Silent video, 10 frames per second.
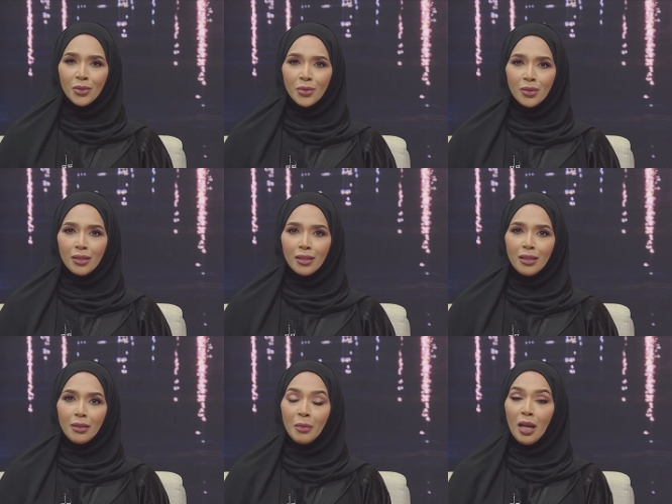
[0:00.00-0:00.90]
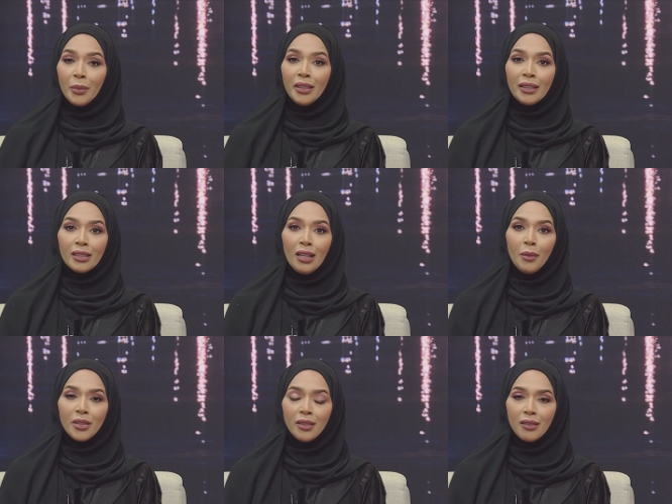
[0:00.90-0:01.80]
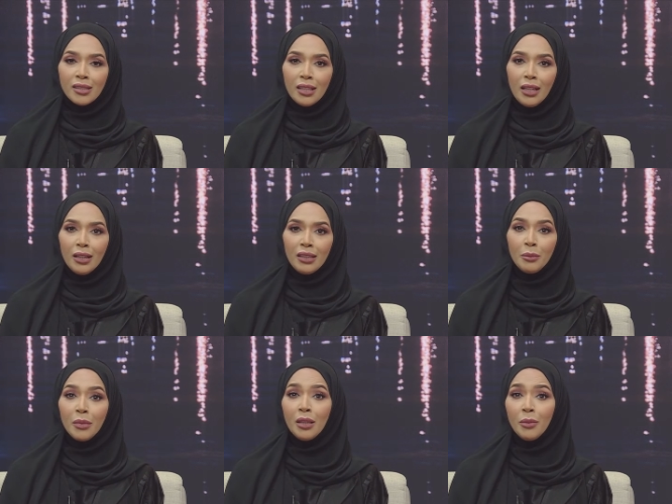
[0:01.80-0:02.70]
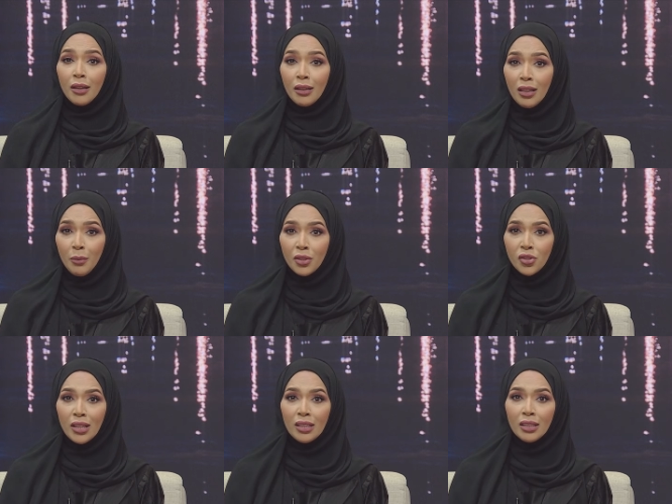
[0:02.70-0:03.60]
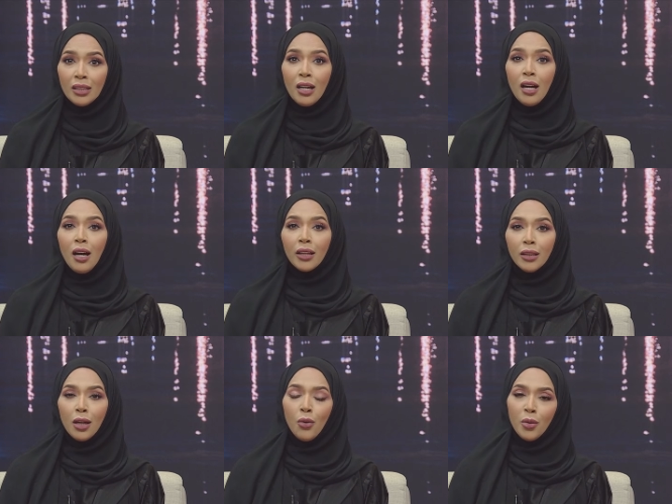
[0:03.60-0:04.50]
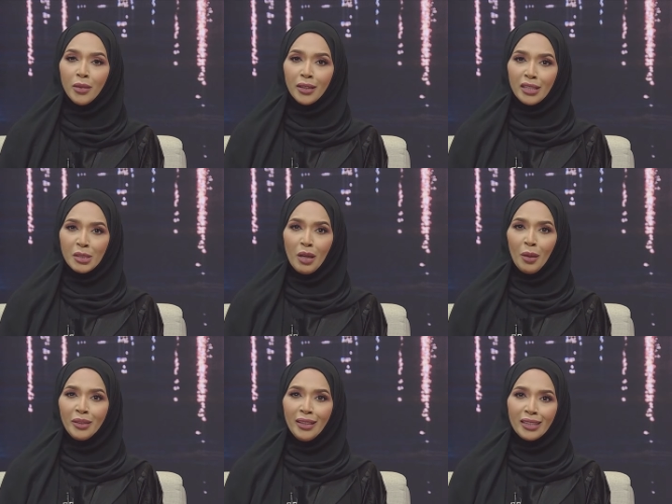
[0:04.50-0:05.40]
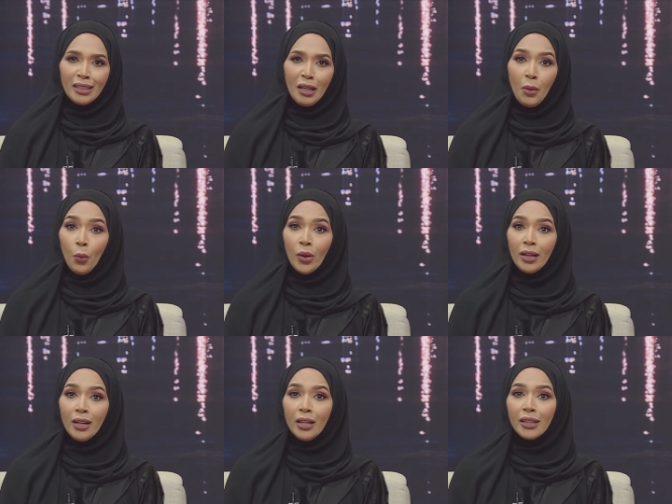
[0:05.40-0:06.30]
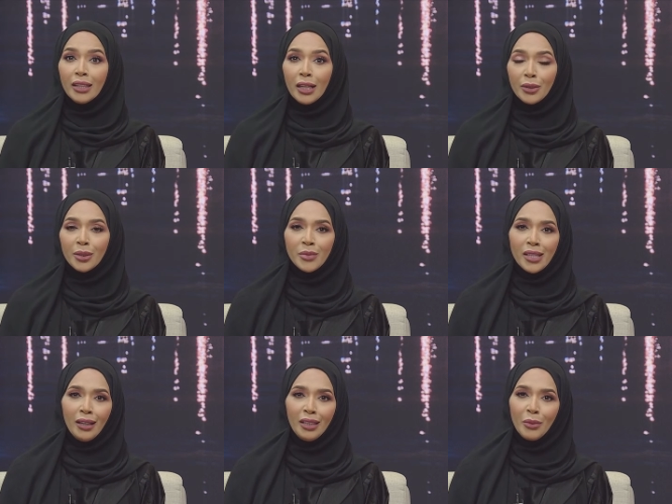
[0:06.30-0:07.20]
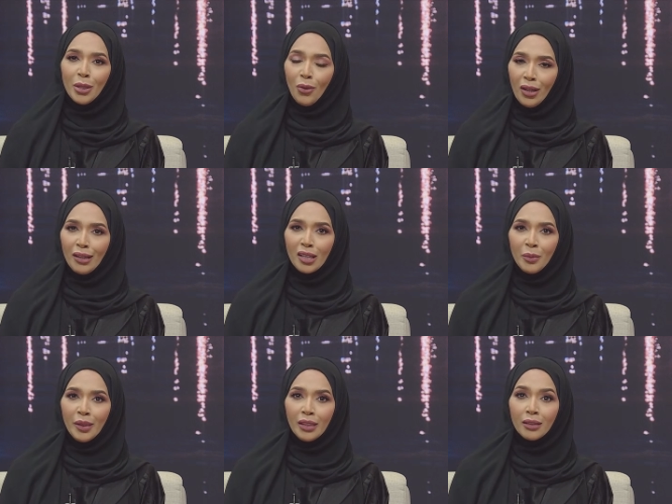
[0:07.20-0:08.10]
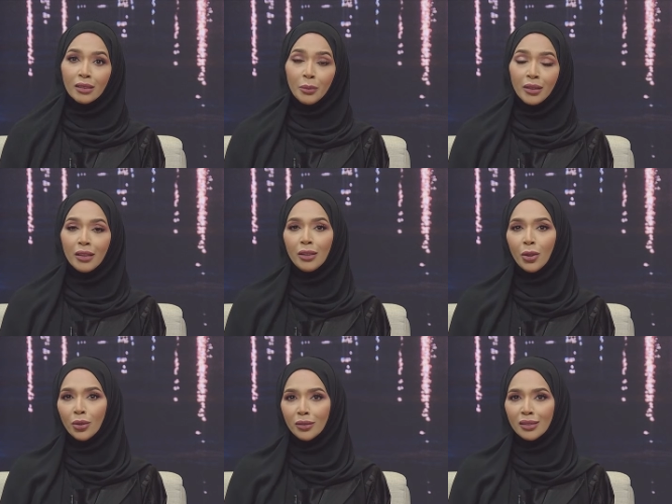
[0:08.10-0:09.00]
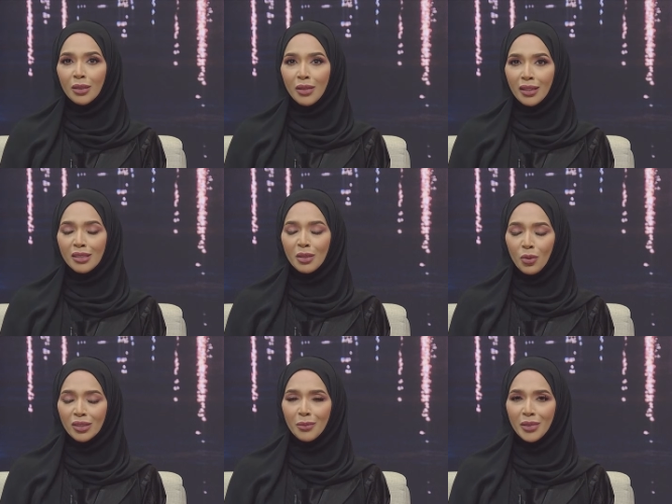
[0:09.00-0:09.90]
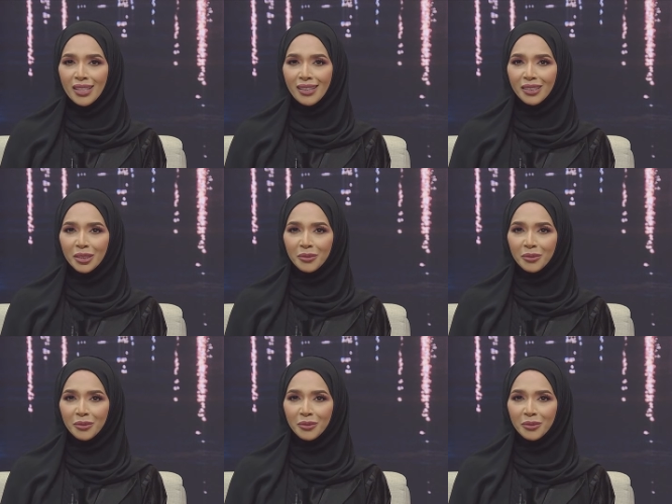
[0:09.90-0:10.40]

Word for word: دكتور مع بداية العام الدراسي الحالي ما البرنامج الذي أطلقه المركز مع بداية العام ويخدم تعليم اللغة العربية طبقا لخطة المركز المعتمدة؟